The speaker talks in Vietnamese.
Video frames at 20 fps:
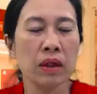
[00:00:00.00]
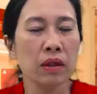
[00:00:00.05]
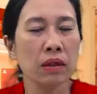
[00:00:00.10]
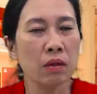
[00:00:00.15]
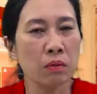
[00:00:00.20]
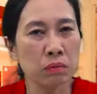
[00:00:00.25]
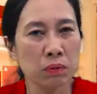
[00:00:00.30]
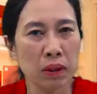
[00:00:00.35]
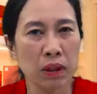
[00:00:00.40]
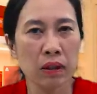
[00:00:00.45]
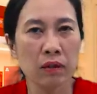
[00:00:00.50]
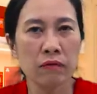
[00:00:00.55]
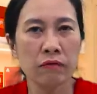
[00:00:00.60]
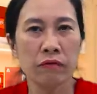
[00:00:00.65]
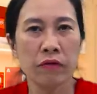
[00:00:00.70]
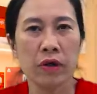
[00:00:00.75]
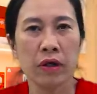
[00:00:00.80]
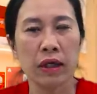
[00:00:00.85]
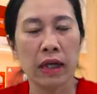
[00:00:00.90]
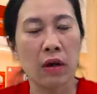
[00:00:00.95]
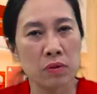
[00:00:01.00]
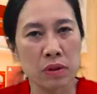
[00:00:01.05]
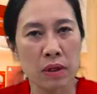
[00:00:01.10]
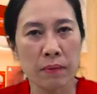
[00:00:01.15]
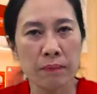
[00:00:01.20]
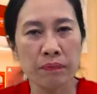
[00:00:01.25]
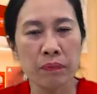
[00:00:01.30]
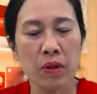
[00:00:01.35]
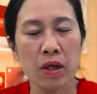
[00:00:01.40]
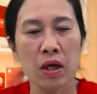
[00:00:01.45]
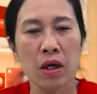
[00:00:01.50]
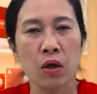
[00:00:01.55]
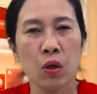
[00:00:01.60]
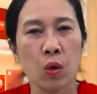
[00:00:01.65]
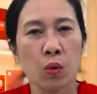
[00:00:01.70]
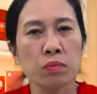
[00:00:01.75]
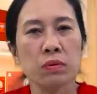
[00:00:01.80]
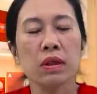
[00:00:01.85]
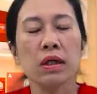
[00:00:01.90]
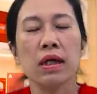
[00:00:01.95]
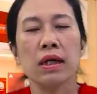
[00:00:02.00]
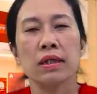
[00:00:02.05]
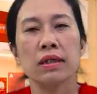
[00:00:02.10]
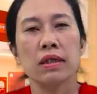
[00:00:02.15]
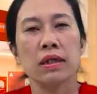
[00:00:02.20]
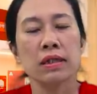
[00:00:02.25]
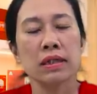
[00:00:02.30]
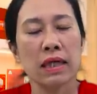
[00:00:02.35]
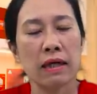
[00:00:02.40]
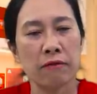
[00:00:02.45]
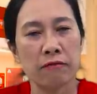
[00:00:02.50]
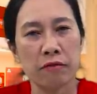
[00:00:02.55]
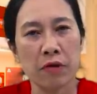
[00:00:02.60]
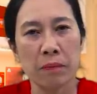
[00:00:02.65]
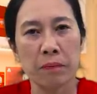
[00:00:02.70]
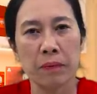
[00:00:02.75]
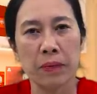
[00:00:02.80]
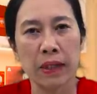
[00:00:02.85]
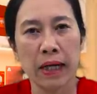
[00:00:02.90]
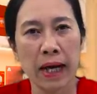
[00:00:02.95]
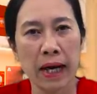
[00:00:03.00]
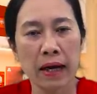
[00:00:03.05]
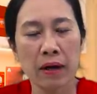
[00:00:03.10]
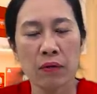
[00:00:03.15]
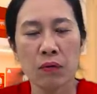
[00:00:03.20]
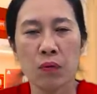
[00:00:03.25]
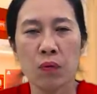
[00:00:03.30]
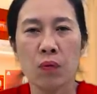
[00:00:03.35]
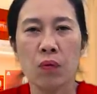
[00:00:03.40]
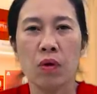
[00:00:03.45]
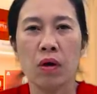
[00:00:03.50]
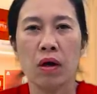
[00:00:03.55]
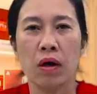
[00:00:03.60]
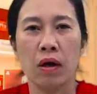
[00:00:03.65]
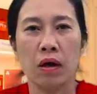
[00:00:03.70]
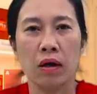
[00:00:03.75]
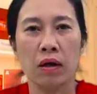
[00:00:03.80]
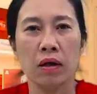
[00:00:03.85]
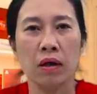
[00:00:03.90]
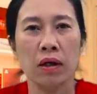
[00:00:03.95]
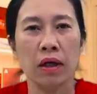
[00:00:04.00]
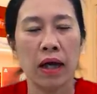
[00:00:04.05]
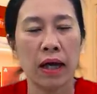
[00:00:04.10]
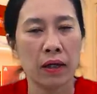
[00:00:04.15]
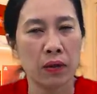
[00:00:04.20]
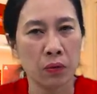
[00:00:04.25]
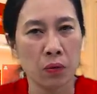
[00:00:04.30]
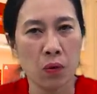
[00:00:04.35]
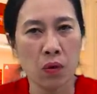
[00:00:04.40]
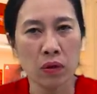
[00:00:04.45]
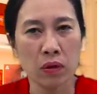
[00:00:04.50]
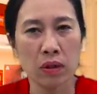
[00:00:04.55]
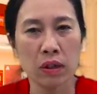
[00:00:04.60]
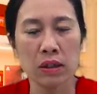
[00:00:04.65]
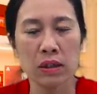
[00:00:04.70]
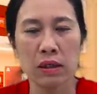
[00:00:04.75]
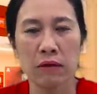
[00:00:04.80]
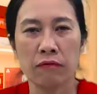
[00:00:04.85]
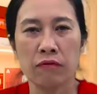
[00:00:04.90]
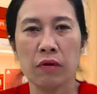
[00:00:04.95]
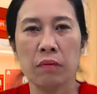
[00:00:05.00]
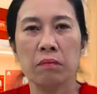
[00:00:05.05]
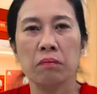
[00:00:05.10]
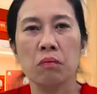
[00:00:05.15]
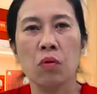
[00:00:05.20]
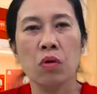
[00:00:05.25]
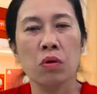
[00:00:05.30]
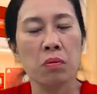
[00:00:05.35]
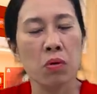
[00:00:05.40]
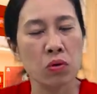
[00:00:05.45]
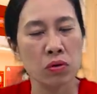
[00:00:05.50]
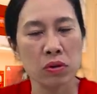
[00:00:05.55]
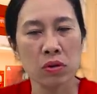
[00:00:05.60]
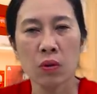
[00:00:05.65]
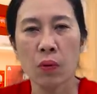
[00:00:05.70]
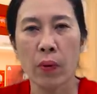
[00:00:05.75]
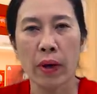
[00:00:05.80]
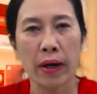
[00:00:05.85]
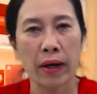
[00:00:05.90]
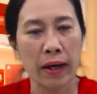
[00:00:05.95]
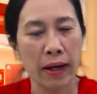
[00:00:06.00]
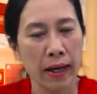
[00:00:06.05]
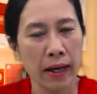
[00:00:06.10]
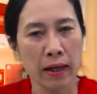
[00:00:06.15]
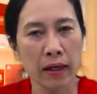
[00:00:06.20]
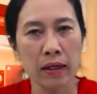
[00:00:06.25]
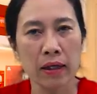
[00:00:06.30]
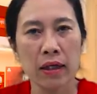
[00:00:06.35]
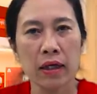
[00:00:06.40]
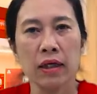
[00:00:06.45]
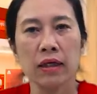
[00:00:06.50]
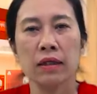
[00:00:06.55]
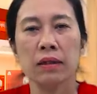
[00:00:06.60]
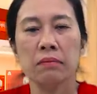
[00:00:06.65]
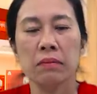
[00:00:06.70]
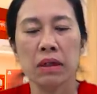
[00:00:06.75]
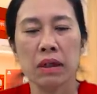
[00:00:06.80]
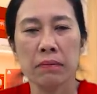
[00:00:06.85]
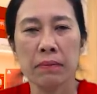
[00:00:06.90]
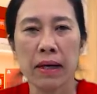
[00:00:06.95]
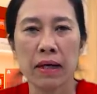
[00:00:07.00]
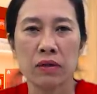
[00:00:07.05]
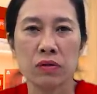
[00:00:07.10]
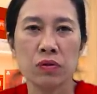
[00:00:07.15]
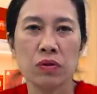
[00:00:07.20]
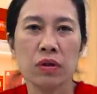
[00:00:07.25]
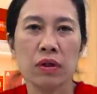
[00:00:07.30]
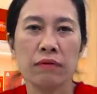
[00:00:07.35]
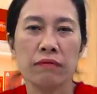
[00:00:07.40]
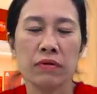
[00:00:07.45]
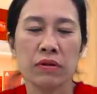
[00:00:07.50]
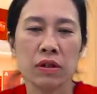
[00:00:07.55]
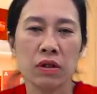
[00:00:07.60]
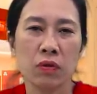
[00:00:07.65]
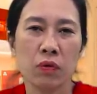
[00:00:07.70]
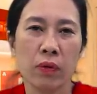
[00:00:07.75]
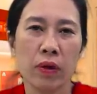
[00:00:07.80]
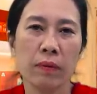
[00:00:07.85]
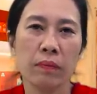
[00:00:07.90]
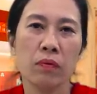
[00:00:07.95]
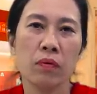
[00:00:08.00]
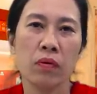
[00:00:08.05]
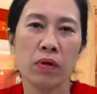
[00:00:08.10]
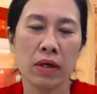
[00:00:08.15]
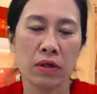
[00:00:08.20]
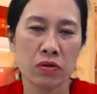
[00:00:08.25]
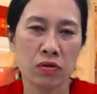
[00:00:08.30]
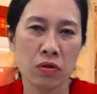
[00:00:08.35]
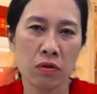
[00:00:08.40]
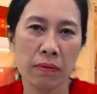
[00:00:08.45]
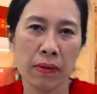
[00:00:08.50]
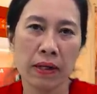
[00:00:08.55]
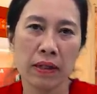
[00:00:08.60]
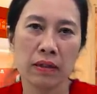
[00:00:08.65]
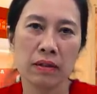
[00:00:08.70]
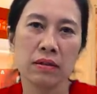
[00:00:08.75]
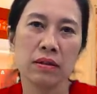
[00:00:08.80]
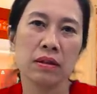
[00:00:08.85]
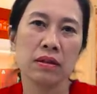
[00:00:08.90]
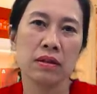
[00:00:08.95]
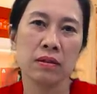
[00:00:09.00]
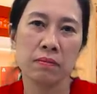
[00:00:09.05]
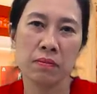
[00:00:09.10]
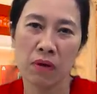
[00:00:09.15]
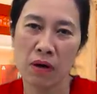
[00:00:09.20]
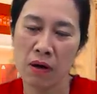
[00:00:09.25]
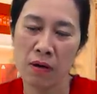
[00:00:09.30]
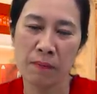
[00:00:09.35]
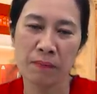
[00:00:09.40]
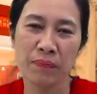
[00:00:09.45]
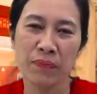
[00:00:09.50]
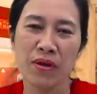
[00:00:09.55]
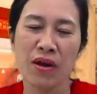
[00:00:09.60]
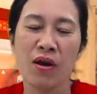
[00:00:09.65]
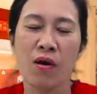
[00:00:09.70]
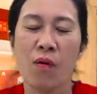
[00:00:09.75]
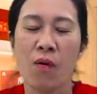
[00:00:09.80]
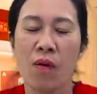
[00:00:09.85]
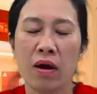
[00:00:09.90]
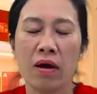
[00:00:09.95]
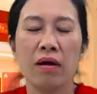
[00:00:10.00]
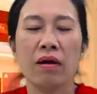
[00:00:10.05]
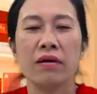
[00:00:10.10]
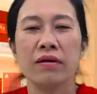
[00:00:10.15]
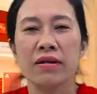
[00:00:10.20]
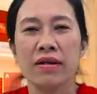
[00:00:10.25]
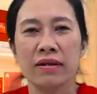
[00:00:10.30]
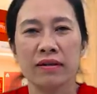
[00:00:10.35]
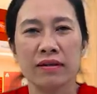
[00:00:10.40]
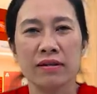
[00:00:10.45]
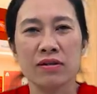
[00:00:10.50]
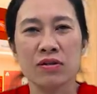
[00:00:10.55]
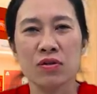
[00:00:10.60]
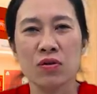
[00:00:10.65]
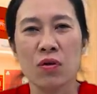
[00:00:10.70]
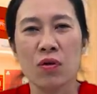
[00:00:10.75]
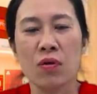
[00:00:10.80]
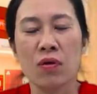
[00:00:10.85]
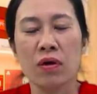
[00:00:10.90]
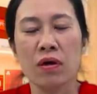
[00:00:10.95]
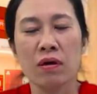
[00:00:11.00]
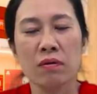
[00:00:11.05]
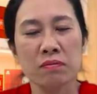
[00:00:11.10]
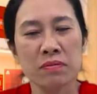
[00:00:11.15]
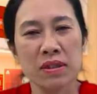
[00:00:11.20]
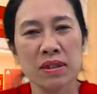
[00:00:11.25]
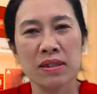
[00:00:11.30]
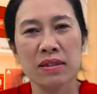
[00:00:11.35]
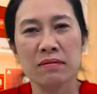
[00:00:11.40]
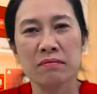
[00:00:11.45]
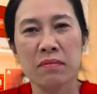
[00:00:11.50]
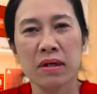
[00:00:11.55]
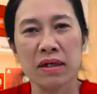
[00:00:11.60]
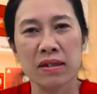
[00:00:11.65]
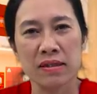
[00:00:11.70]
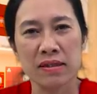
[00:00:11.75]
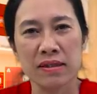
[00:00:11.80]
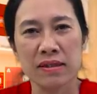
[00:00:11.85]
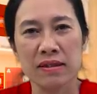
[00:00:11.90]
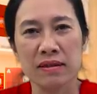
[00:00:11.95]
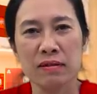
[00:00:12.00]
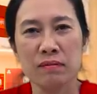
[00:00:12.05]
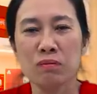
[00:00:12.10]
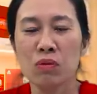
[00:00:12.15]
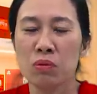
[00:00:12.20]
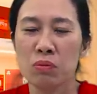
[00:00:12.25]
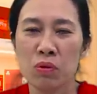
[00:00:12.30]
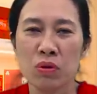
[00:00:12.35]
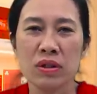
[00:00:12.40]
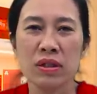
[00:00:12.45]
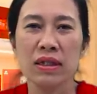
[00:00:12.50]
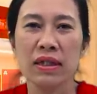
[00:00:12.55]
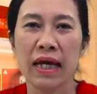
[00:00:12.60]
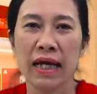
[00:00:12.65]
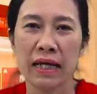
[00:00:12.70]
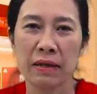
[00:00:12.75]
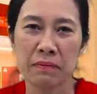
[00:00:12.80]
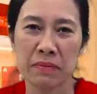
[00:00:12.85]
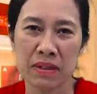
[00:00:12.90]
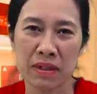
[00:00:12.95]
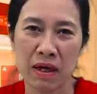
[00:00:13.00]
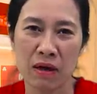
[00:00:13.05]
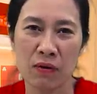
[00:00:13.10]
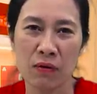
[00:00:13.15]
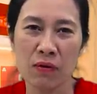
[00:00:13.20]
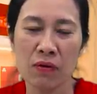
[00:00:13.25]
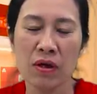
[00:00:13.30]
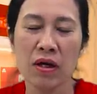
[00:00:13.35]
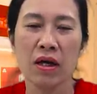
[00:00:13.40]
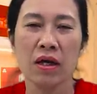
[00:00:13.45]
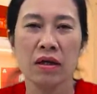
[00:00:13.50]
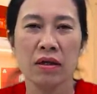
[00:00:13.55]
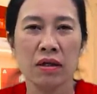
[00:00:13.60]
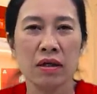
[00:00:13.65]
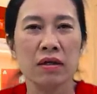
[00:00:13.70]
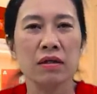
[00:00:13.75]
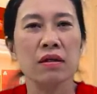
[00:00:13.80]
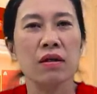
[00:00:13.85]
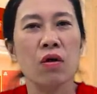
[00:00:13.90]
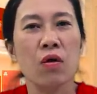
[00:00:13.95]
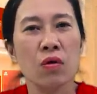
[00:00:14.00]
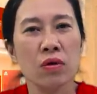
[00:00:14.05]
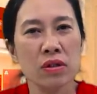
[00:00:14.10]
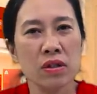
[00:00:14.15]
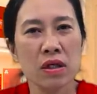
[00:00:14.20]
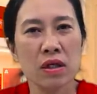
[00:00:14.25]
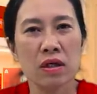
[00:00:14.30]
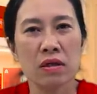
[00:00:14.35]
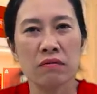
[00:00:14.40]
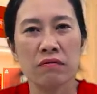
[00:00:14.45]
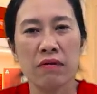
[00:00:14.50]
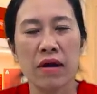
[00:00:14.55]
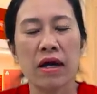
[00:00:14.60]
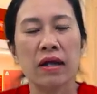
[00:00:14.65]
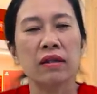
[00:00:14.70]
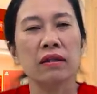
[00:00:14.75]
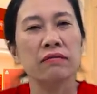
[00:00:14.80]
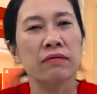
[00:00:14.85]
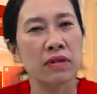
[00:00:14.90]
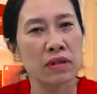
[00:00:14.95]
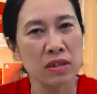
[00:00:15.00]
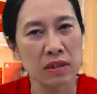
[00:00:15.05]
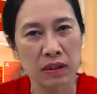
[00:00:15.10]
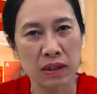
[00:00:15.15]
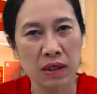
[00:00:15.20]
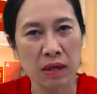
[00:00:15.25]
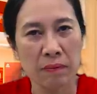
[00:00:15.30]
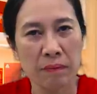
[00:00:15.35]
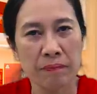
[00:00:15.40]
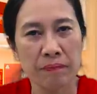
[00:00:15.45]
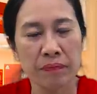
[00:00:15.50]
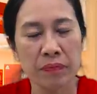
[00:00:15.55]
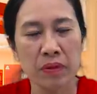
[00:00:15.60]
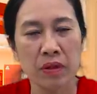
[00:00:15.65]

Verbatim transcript: những cái thông tin về hồng sâm cũng như là những cái sản phẩm khác của Hàn Quốc, những cái sản phẩm bồi bổ sức khỏe khác, thì mời các bạn truy cập vào trang web KoreaShop24h.com hoặc gọi điện tới số 0979 149256 để được hỗ trợ và tư vấn trực tiếp.